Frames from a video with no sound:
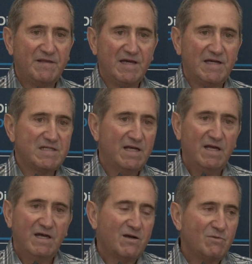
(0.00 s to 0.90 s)
días
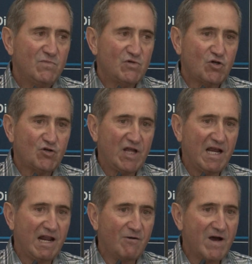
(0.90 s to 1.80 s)
nos corten
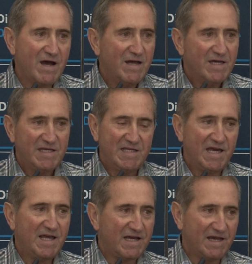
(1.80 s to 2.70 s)
el agua y
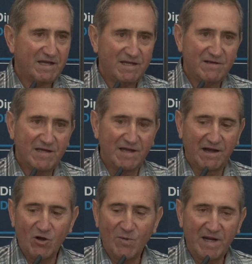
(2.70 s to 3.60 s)
haya que,
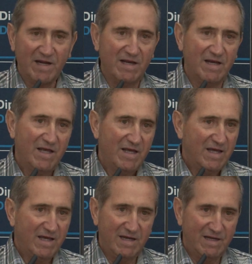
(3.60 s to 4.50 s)
renovar el,
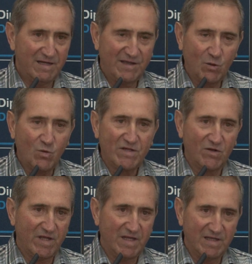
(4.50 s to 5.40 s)

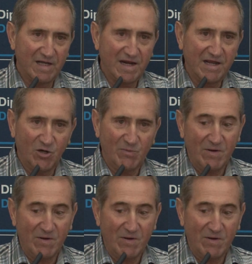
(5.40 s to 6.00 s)
circuito del río.